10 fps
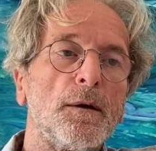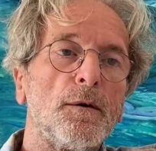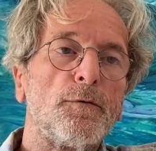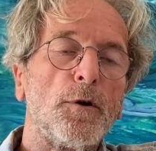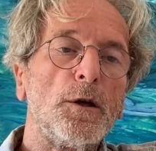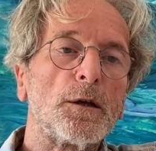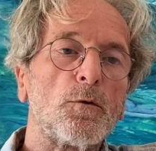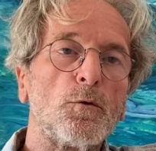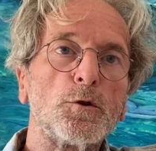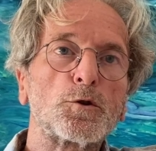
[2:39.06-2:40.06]
völlig
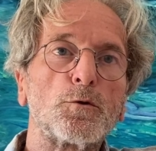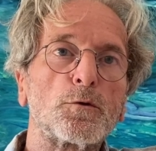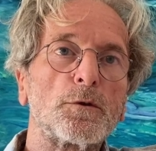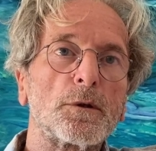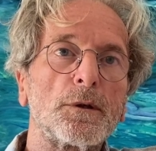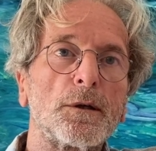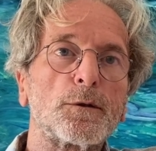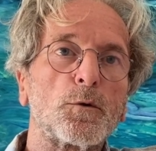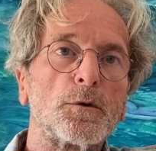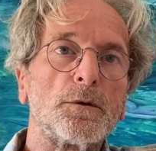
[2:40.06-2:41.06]
unstrukturiert
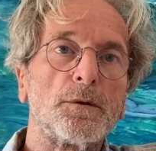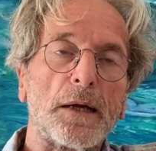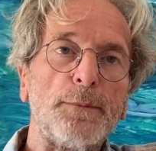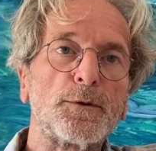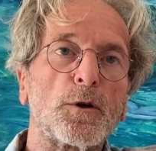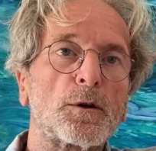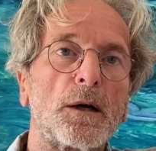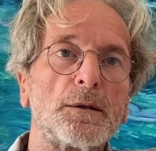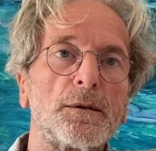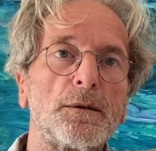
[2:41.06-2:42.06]
und
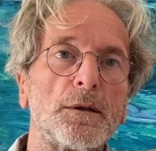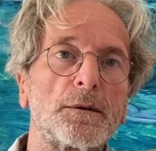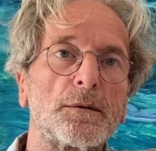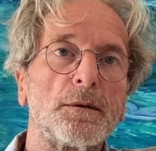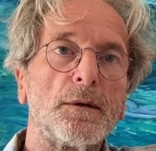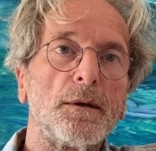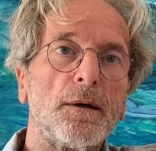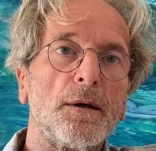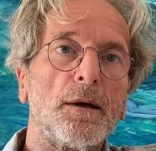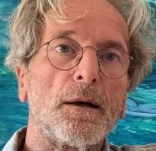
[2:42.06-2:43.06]
selbstorganisiert
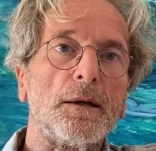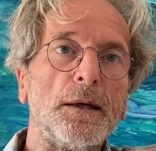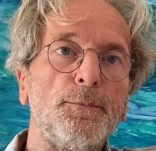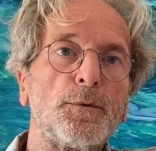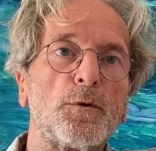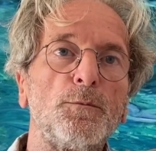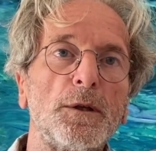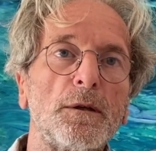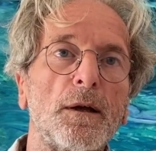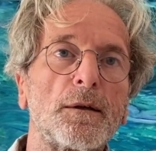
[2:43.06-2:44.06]
erlebt und
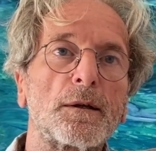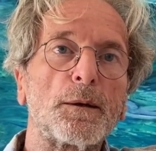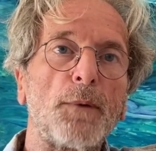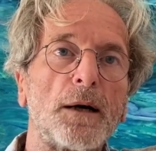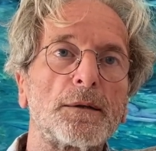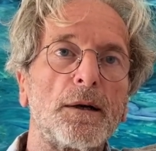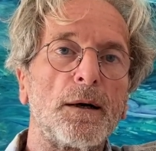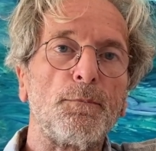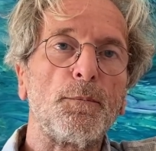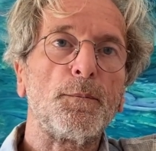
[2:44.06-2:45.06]
miteinander gemacht haben.